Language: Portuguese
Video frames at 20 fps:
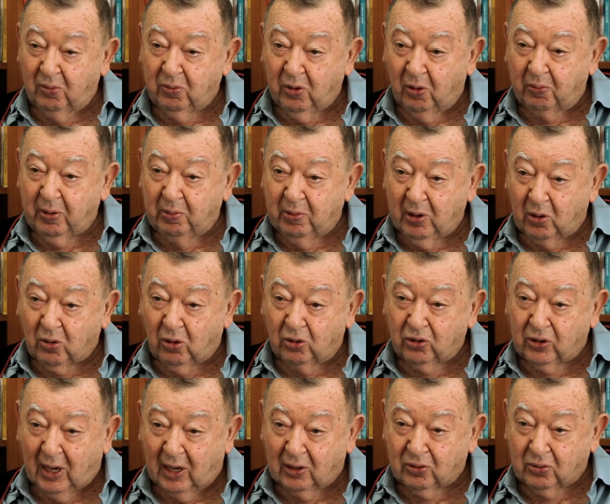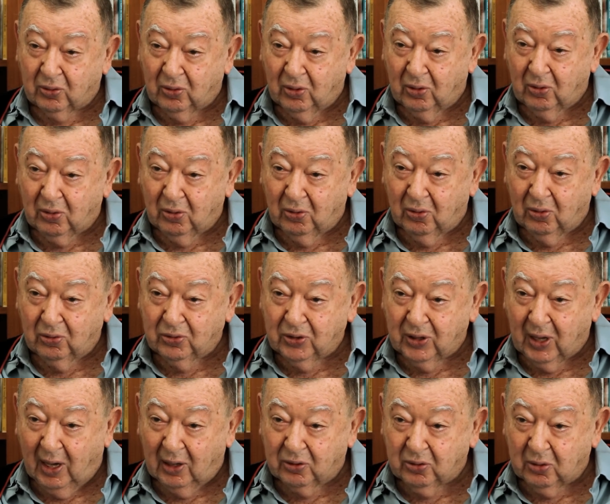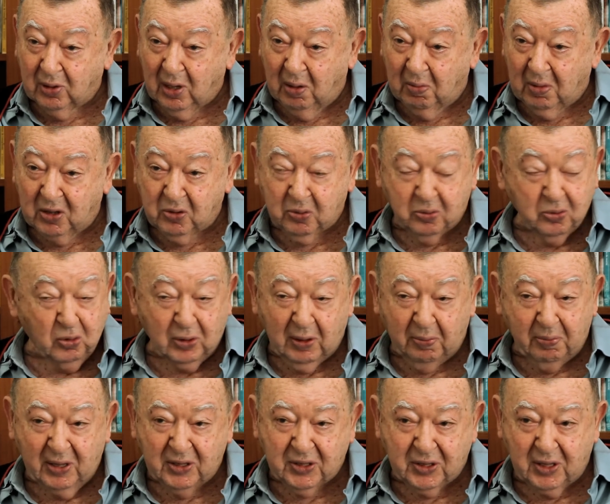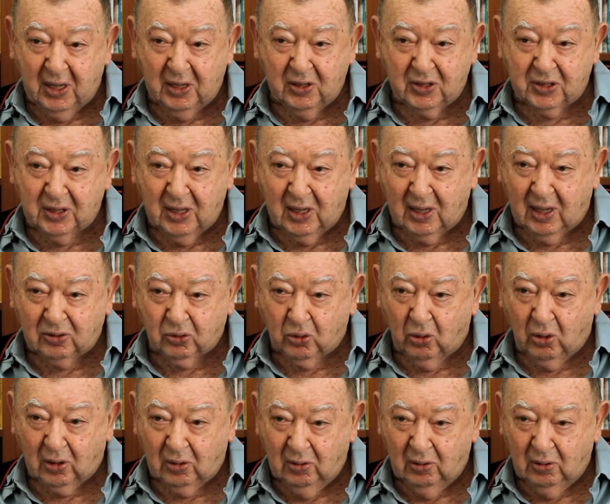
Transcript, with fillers: meu primeiro contato com, com, o teatro, né? Mas nunca pensei em ser ator.